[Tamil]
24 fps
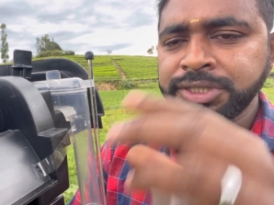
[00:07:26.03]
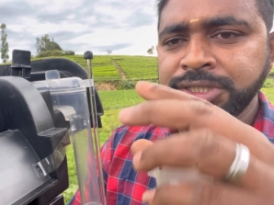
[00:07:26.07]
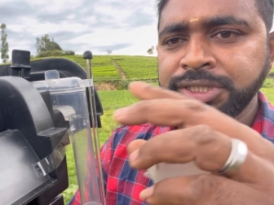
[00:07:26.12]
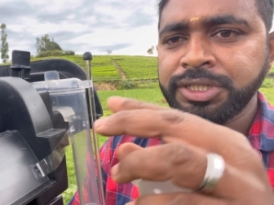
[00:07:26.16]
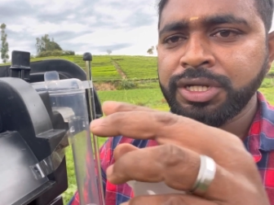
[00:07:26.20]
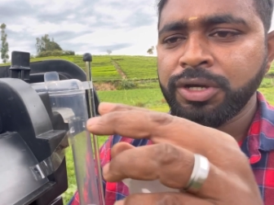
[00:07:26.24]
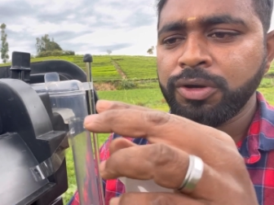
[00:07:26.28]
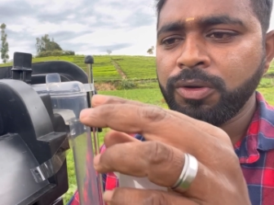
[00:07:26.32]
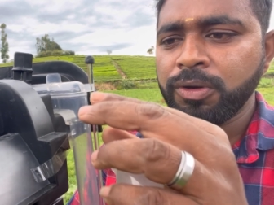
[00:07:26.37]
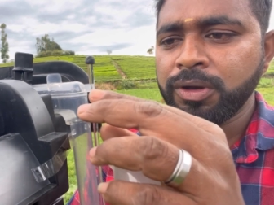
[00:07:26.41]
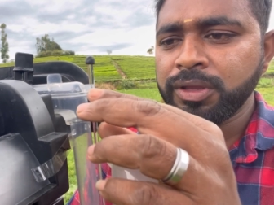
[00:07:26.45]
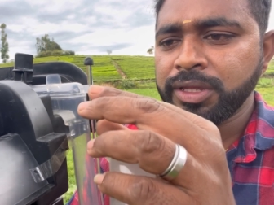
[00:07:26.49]

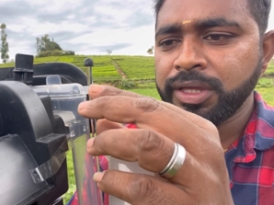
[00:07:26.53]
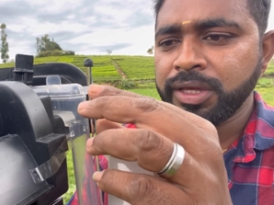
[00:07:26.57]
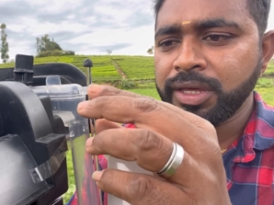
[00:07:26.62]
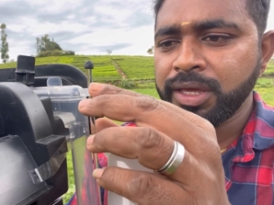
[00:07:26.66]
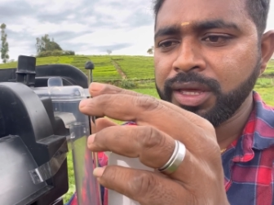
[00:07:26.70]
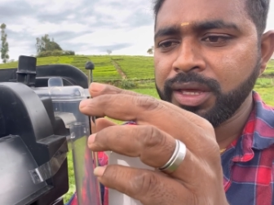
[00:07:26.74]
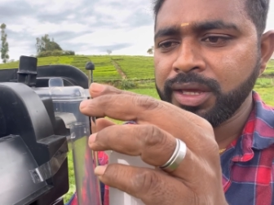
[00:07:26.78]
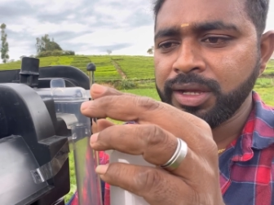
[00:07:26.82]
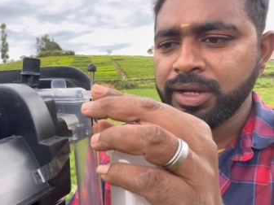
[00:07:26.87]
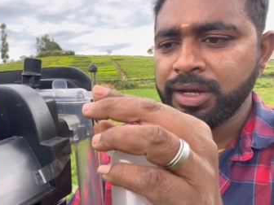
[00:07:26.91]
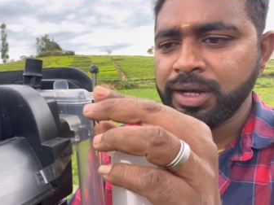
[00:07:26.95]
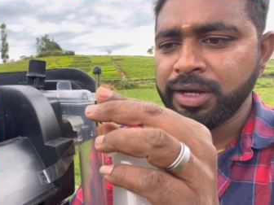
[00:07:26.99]
சின்ன
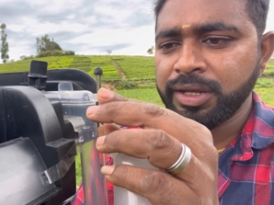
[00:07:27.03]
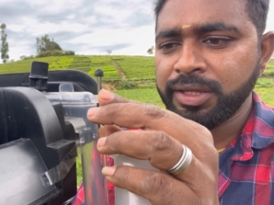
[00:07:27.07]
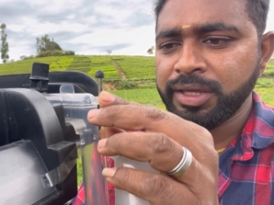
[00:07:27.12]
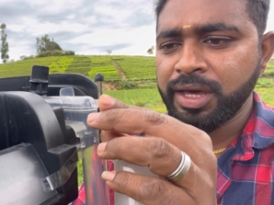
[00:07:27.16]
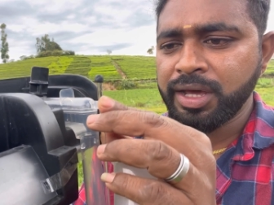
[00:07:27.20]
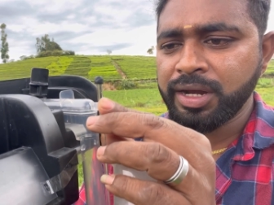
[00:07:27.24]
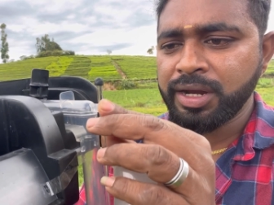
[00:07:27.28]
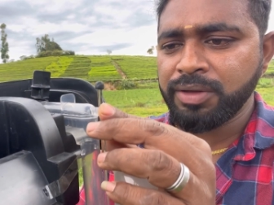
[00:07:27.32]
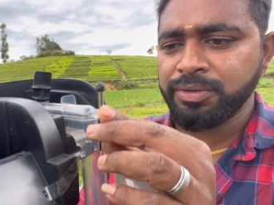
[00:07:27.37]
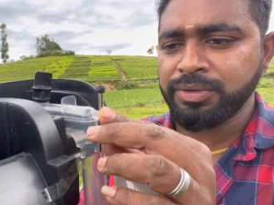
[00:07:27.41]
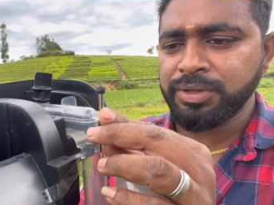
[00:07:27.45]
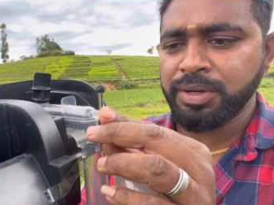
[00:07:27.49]
குழந்தைங்க இல்லைன்னா
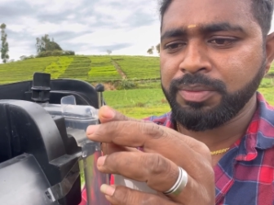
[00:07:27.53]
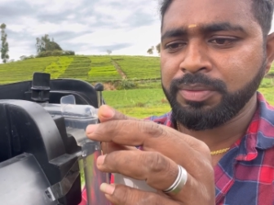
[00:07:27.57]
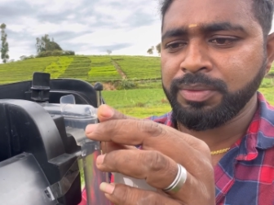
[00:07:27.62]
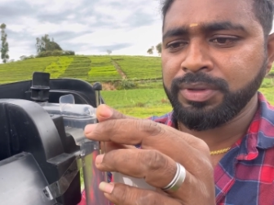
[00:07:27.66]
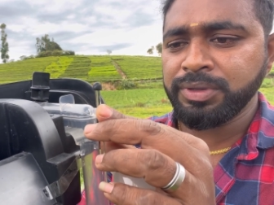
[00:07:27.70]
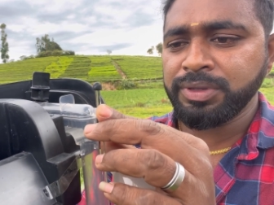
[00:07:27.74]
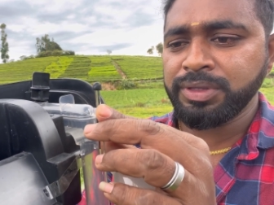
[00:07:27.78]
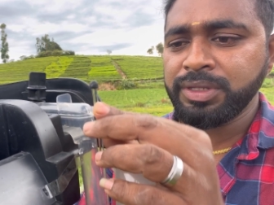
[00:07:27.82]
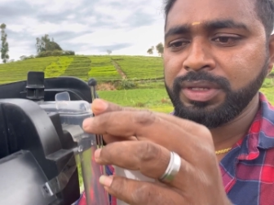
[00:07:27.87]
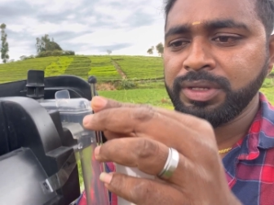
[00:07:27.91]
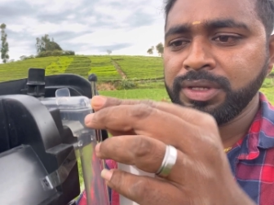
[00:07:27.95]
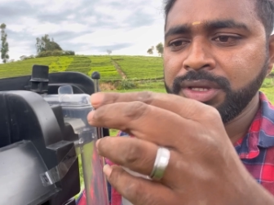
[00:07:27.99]
யாராவது நம்ம
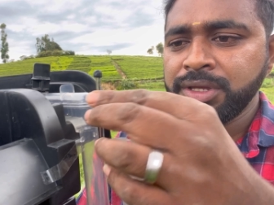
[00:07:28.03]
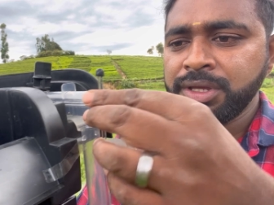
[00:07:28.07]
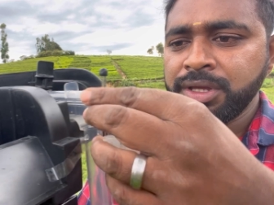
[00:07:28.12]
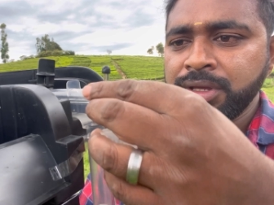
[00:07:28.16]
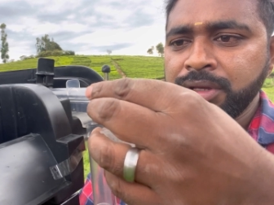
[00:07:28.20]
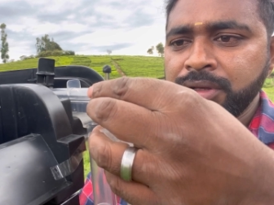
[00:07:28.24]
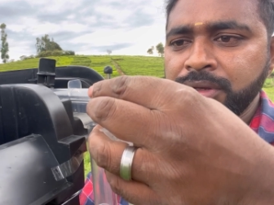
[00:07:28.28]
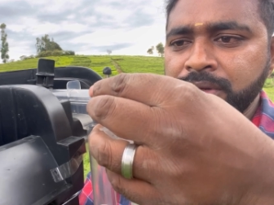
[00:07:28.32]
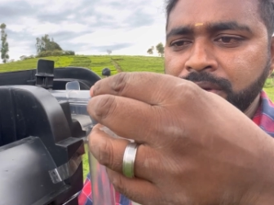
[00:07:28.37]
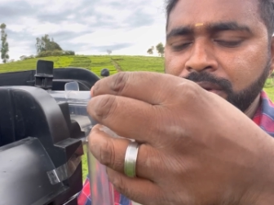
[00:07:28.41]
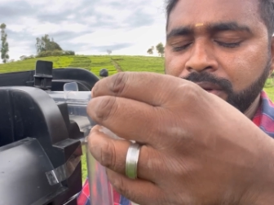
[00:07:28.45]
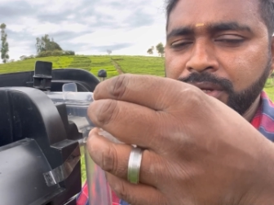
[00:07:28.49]
வந்து
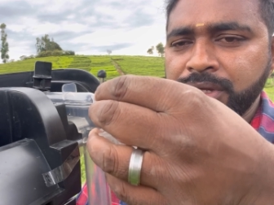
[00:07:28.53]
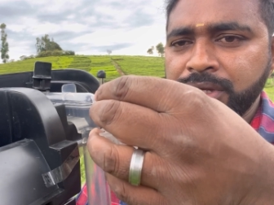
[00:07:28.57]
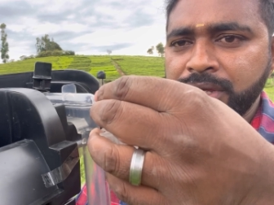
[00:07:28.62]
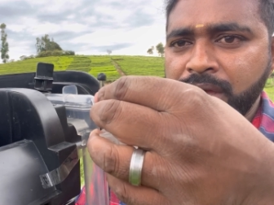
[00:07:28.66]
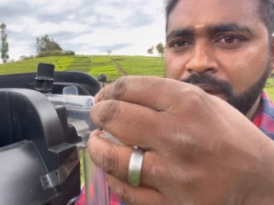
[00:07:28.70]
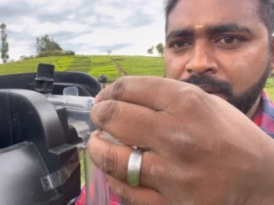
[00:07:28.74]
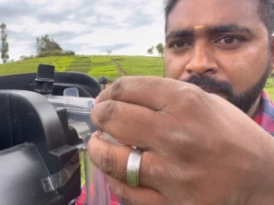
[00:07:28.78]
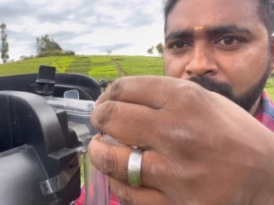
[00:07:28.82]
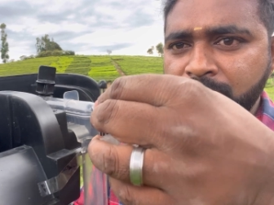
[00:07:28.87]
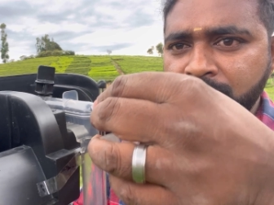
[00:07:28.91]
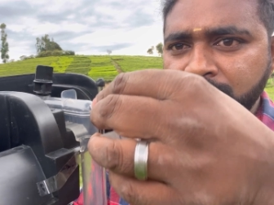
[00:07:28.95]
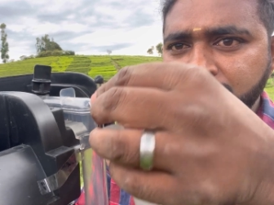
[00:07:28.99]

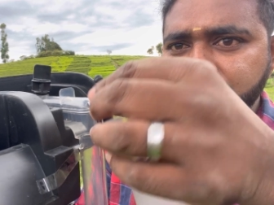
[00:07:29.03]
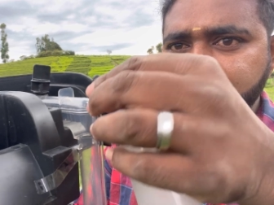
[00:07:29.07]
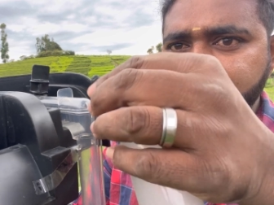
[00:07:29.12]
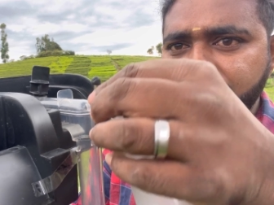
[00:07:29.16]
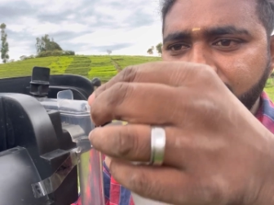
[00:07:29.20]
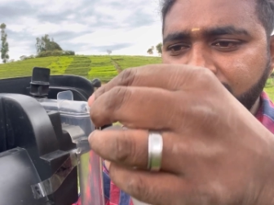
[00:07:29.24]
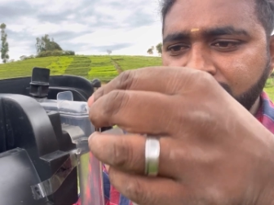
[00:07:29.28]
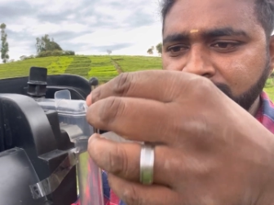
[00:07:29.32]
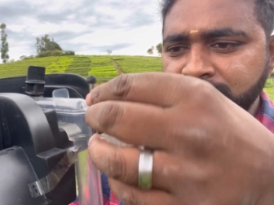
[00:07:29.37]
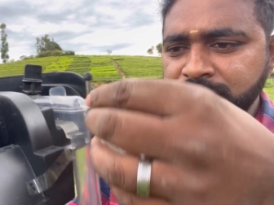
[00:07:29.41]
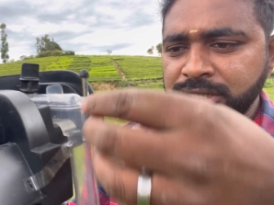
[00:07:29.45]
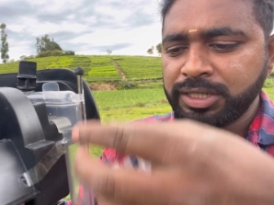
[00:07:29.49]
ஏமாந்து
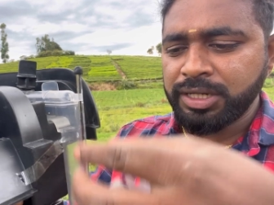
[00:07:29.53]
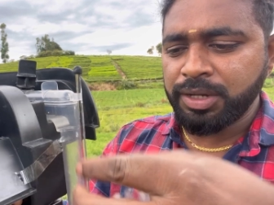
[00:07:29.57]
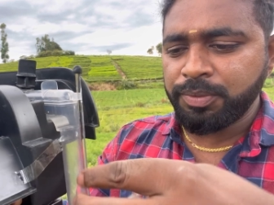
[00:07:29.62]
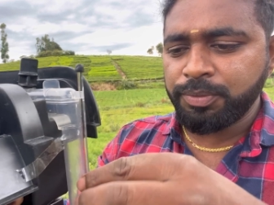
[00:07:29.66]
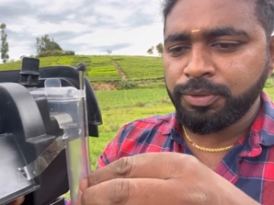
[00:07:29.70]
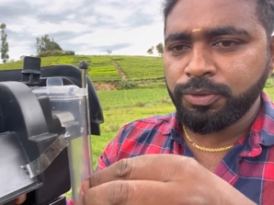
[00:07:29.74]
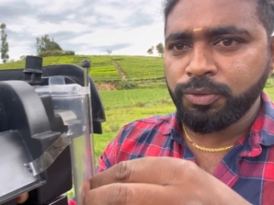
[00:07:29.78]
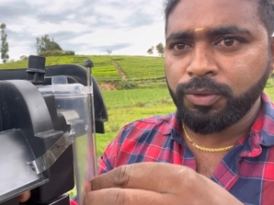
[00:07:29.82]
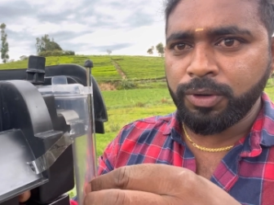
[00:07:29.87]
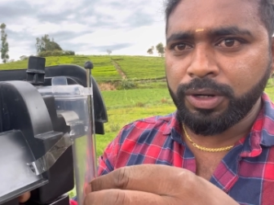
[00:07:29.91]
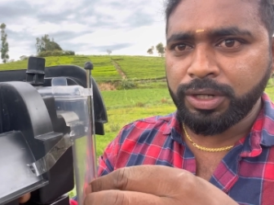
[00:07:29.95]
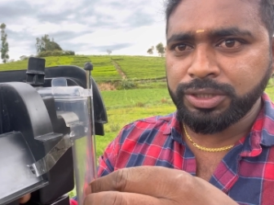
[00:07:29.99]
பட்டுச்சுன்னா
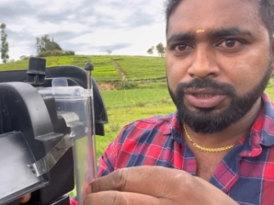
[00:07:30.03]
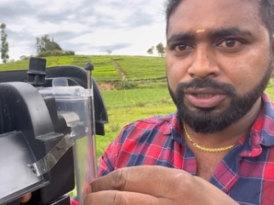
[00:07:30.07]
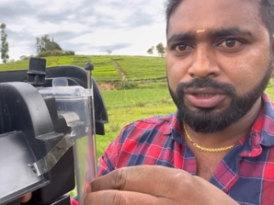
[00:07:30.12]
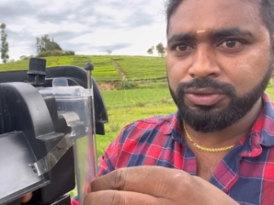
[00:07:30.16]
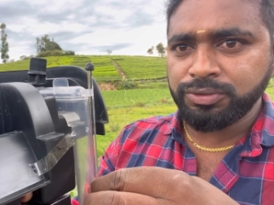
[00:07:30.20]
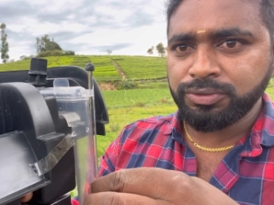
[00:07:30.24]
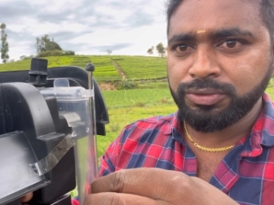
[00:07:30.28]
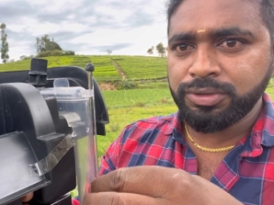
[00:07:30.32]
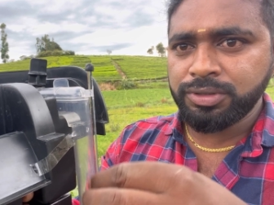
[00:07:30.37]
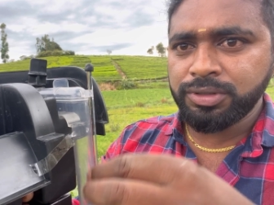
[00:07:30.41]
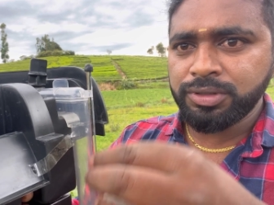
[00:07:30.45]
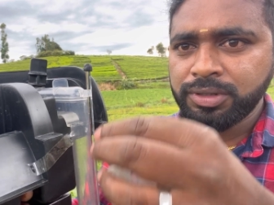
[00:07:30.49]
டப்புன்னு
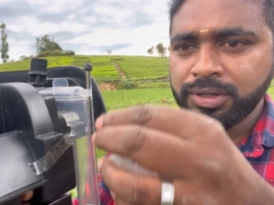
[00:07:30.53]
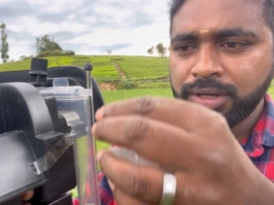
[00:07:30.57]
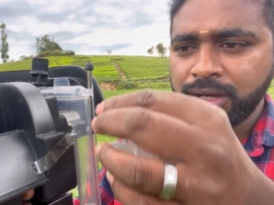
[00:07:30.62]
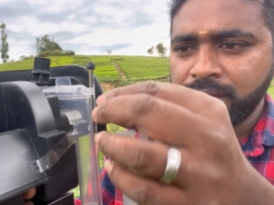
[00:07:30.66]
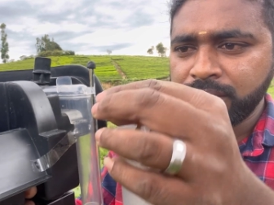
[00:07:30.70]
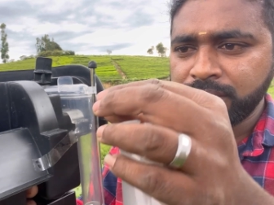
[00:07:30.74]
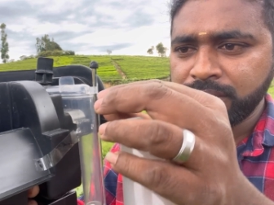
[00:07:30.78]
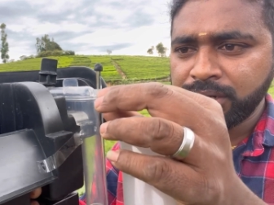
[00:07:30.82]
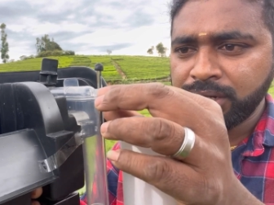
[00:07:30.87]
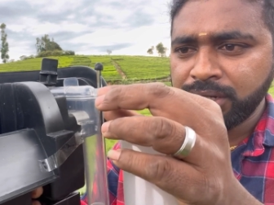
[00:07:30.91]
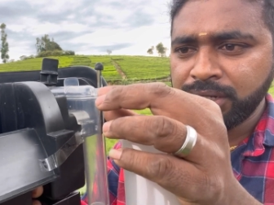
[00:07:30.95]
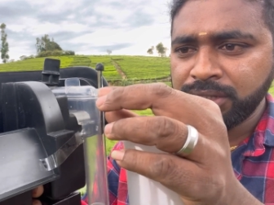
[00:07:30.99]
உடஞ்சிரும்
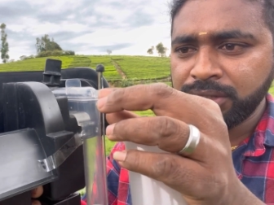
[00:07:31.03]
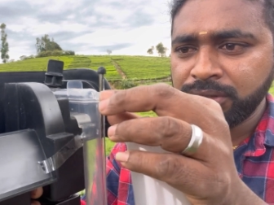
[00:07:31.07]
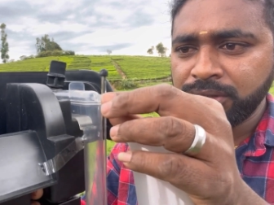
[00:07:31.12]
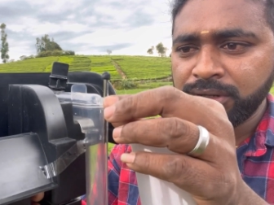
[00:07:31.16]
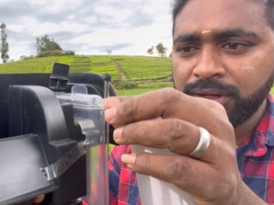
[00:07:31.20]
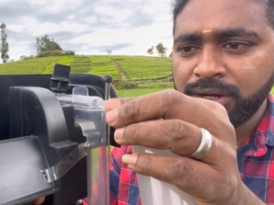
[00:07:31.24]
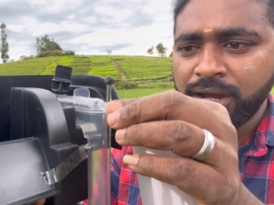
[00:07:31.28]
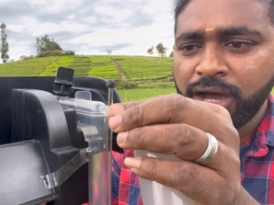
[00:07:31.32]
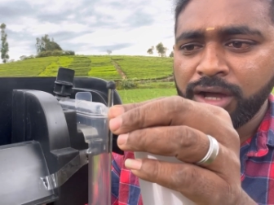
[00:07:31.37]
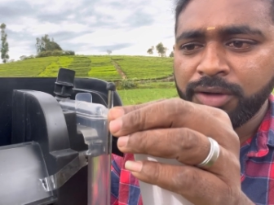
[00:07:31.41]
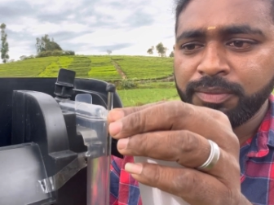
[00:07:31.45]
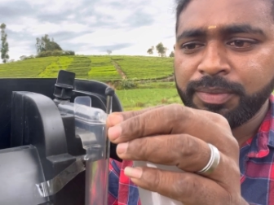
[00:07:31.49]
அதனால்
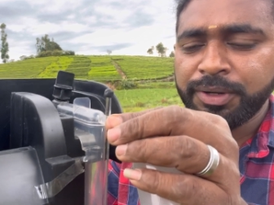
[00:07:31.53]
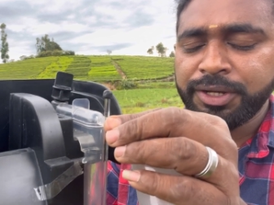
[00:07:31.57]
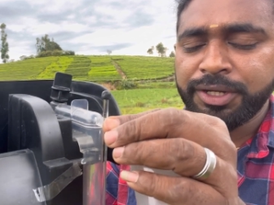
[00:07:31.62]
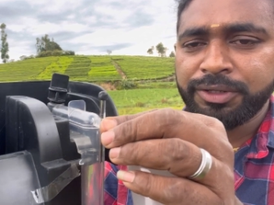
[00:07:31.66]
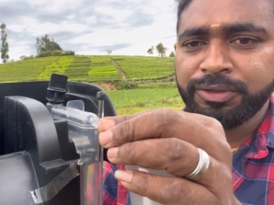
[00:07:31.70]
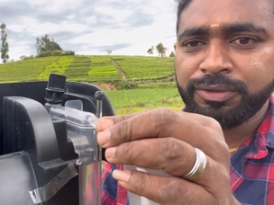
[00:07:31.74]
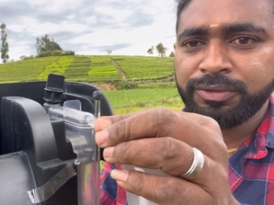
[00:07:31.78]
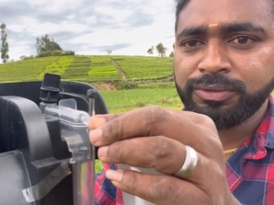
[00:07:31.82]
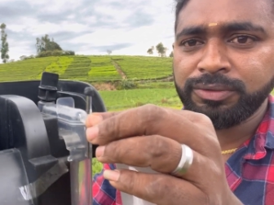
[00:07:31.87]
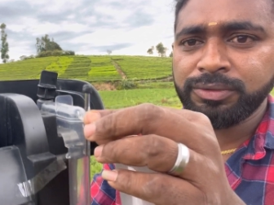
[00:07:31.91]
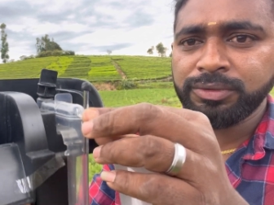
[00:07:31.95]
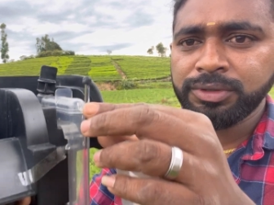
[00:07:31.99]
இதுக்கு லாக்
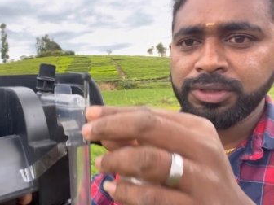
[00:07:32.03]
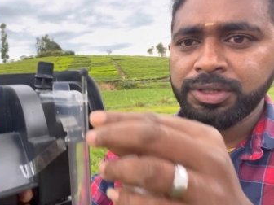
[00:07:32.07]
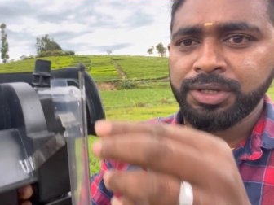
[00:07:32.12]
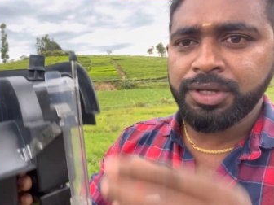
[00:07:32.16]
பண்ணிக்கணும்